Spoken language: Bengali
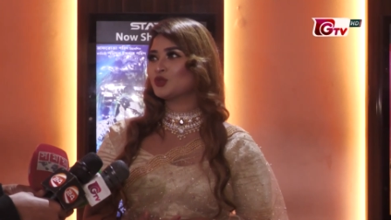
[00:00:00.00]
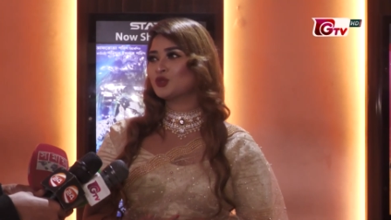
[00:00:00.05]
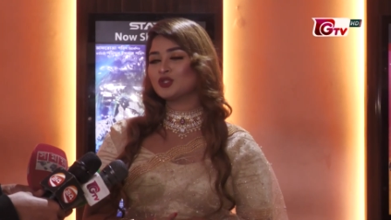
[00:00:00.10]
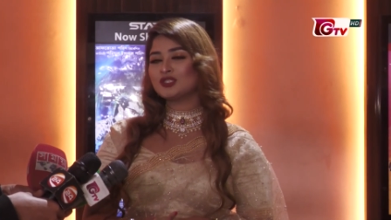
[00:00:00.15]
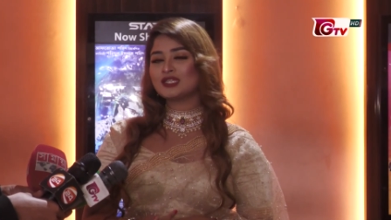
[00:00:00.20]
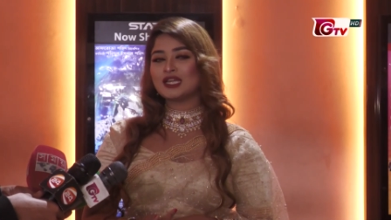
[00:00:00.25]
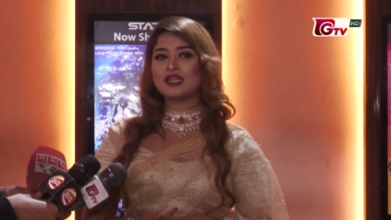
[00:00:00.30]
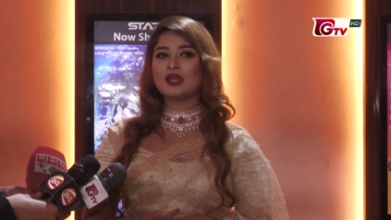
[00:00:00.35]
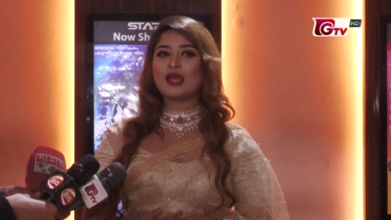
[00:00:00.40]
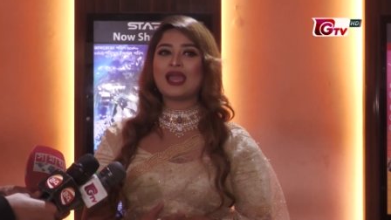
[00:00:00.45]
দু
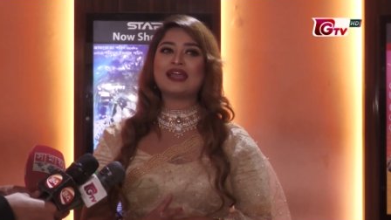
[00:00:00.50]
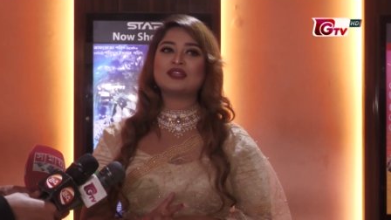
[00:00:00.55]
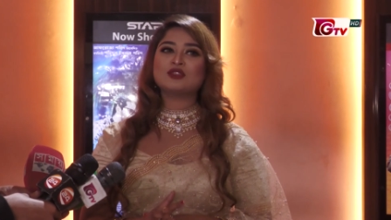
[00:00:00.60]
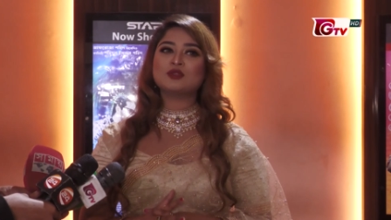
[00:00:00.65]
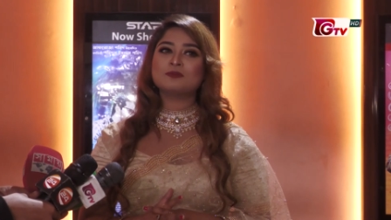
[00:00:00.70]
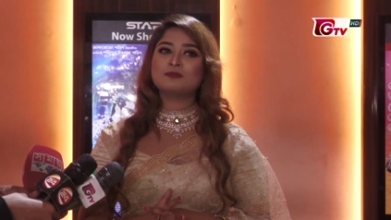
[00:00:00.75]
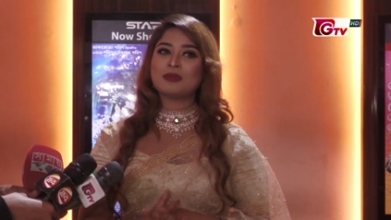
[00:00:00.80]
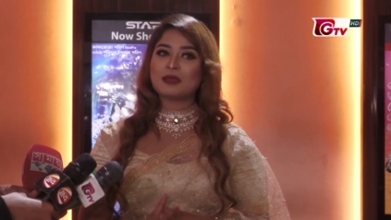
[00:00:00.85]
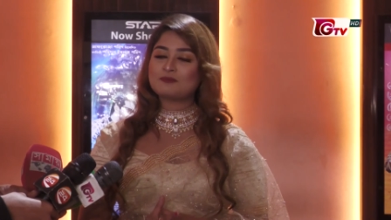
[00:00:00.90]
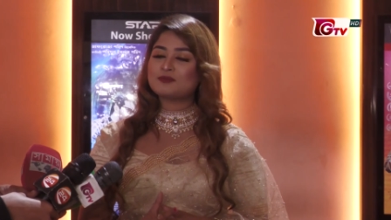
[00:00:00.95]
সালে
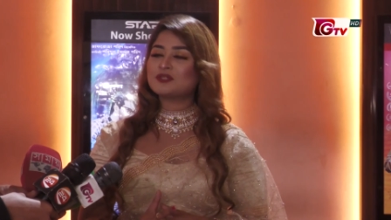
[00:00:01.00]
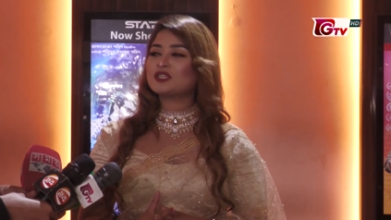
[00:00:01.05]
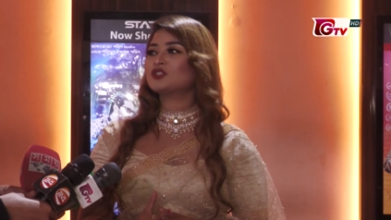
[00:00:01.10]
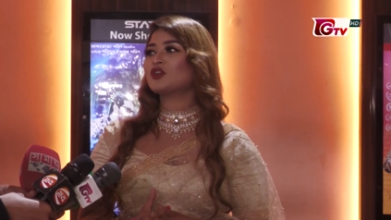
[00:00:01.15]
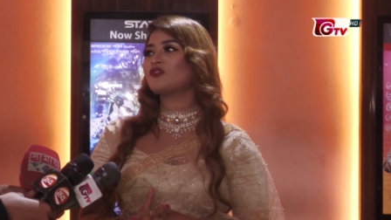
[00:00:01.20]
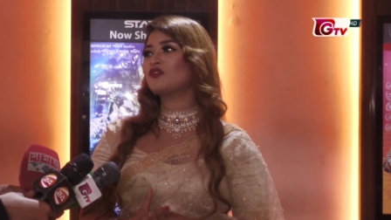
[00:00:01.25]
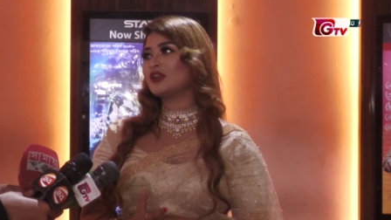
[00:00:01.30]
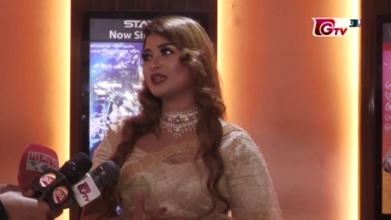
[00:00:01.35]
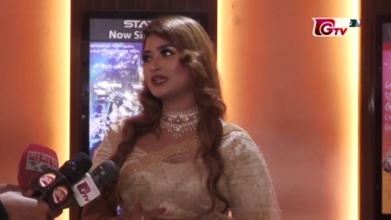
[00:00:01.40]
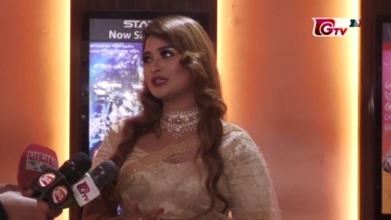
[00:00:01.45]
একদম ব্যবসা
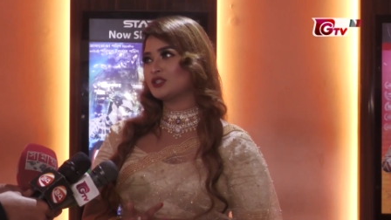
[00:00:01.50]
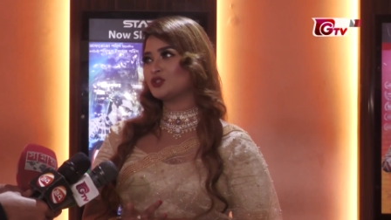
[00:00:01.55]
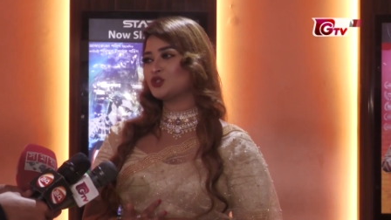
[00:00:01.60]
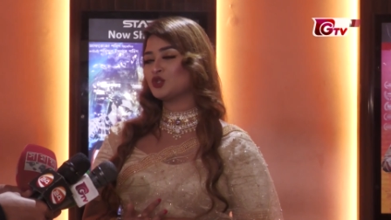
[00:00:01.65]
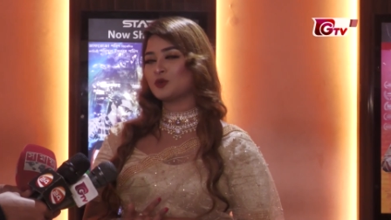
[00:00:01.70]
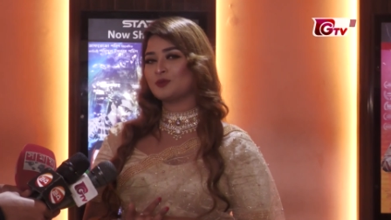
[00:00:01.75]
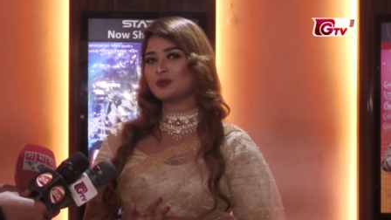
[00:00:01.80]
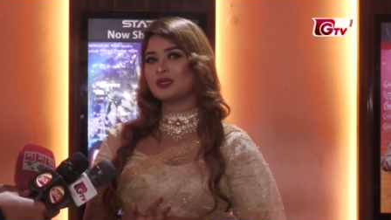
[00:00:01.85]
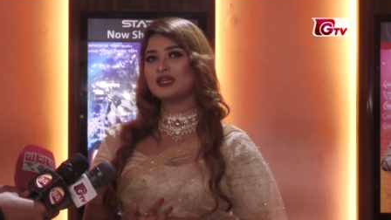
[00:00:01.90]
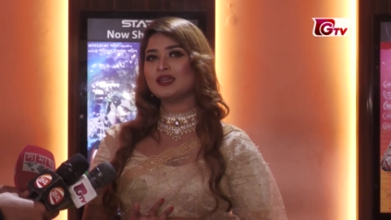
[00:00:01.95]
সফল একটি
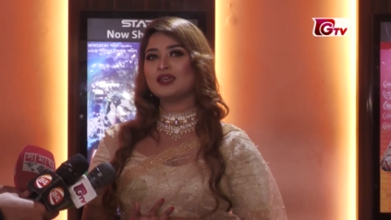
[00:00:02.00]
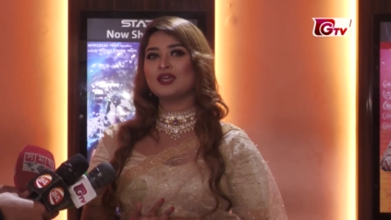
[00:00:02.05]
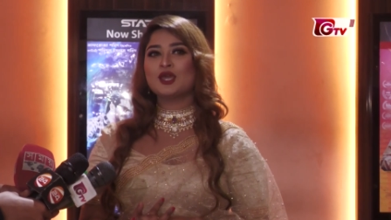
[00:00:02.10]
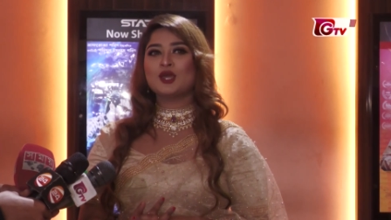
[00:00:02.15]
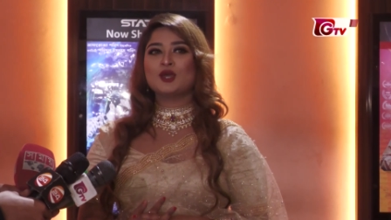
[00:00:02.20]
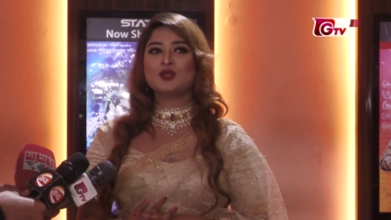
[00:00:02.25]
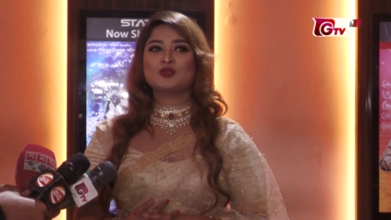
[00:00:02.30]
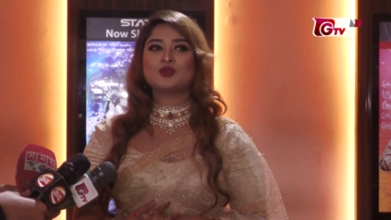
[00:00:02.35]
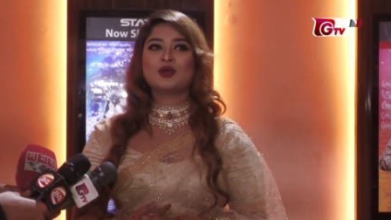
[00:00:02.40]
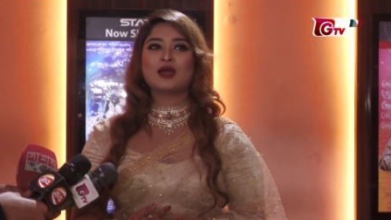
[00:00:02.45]
ছবি
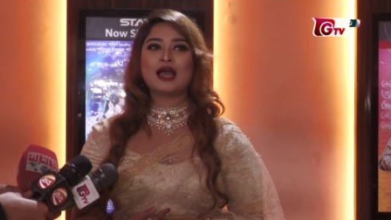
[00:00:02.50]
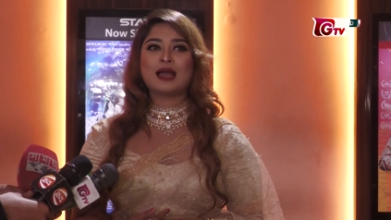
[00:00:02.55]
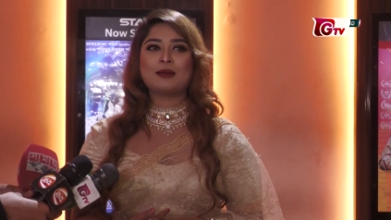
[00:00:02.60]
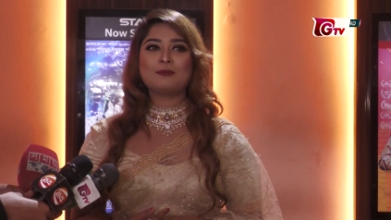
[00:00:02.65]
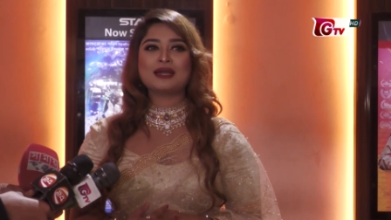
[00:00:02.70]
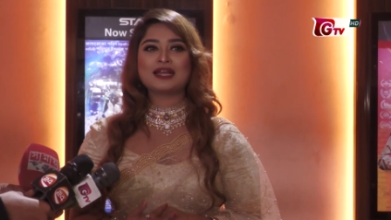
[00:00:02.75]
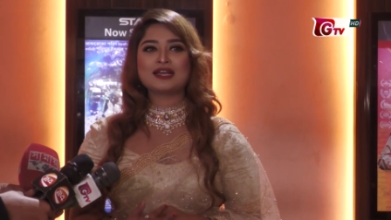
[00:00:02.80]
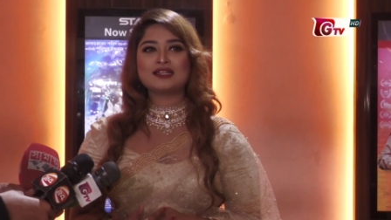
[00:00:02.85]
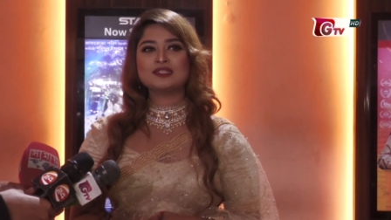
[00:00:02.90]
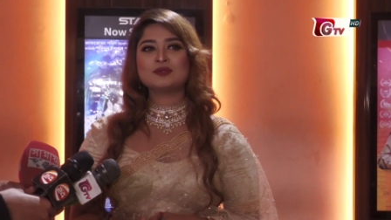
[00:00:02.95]
তো
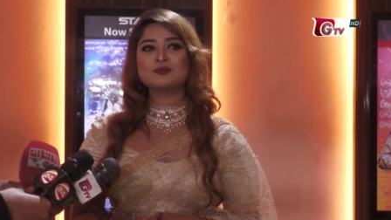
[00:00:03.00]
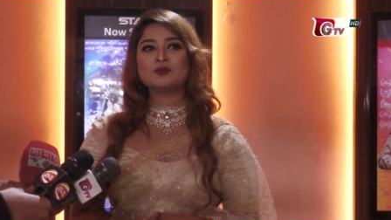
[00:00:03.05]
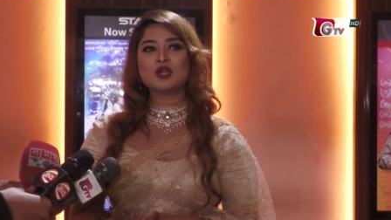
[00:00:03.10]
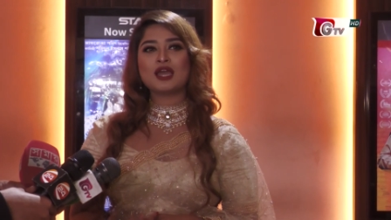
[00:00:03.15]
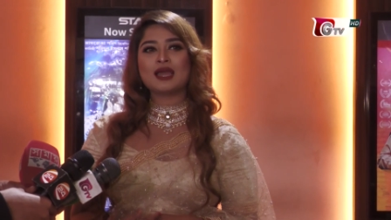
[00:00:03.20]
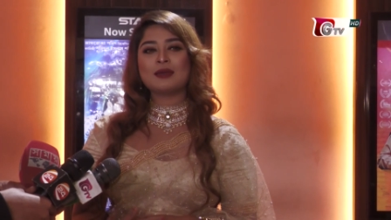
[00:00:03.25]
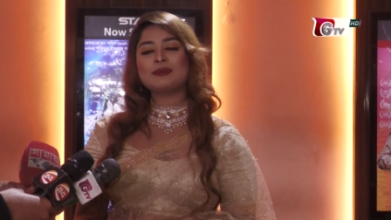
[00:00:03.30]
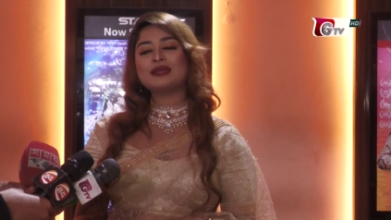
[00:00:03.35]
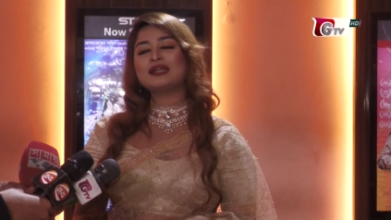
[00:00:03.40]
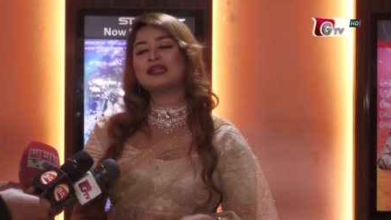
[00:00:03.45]
আমার কাছে
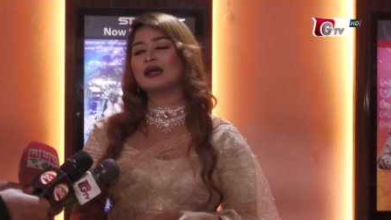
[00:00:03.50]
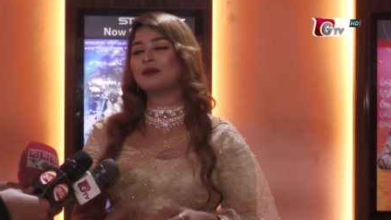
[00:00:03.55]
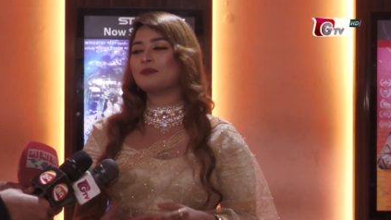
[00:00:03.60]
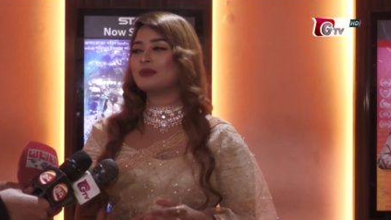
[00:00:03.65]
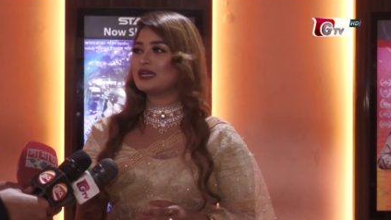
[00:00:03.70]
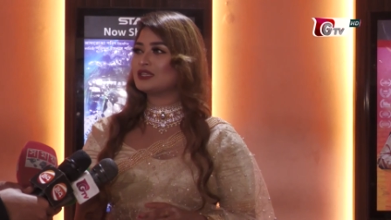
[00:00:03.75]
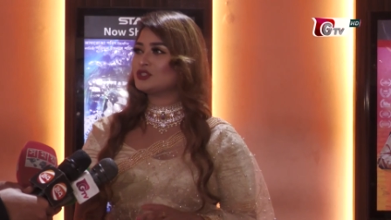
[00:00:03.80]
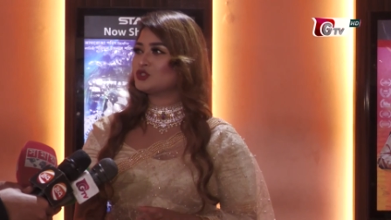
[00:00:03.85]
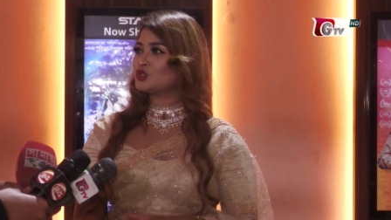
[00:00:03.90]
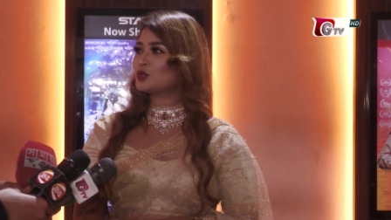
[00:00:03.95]
মনে হয় আমি
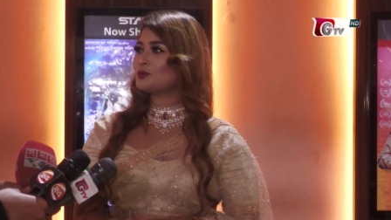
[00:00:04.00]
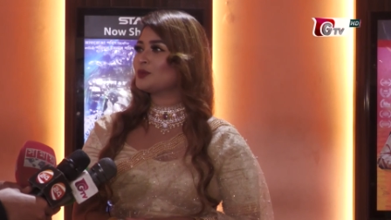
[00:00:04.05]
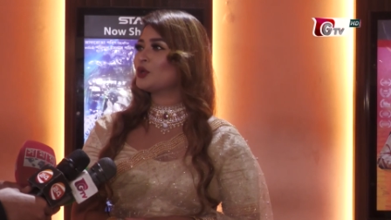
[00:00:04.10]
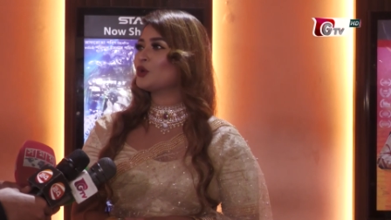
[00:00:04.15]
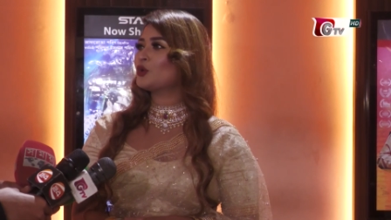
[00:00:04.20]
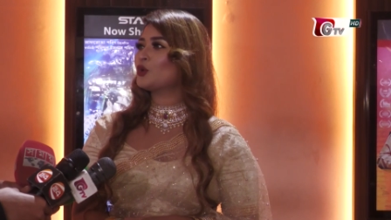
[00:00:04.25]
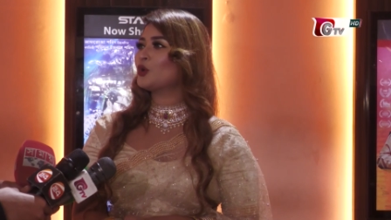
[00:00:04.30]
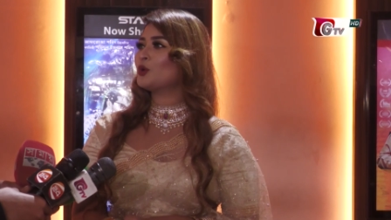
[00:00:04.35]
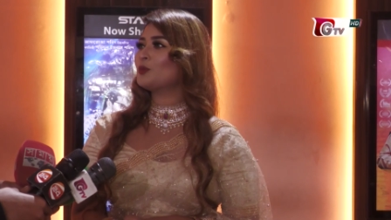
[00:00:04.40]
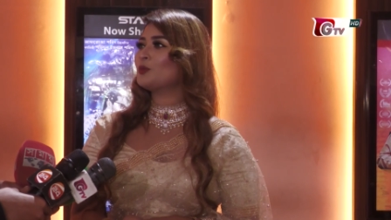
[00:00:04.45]
গ্ল্যামারাস
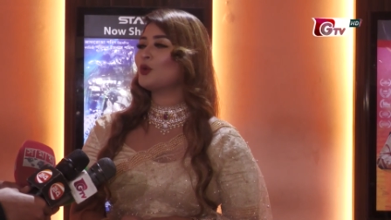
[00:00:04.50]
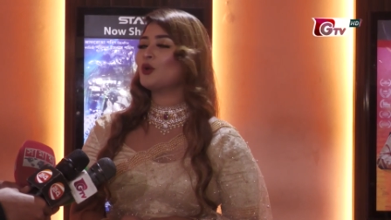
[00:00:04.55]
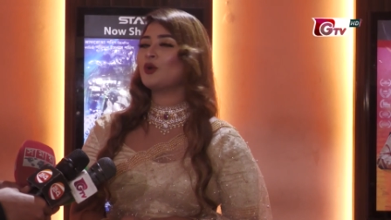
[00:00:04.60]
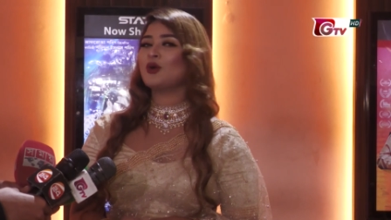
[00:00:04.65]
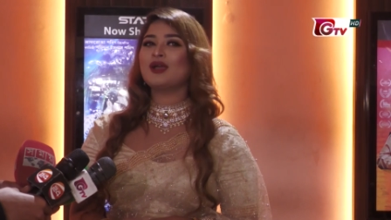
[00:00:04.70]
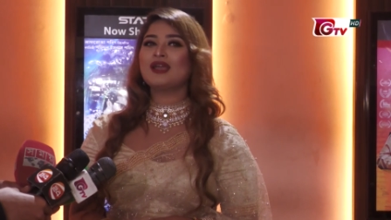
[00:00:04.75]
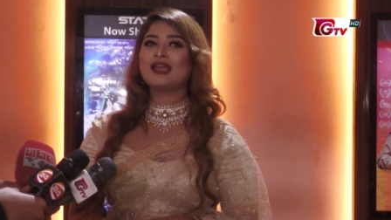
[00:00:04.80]
ছবিও করব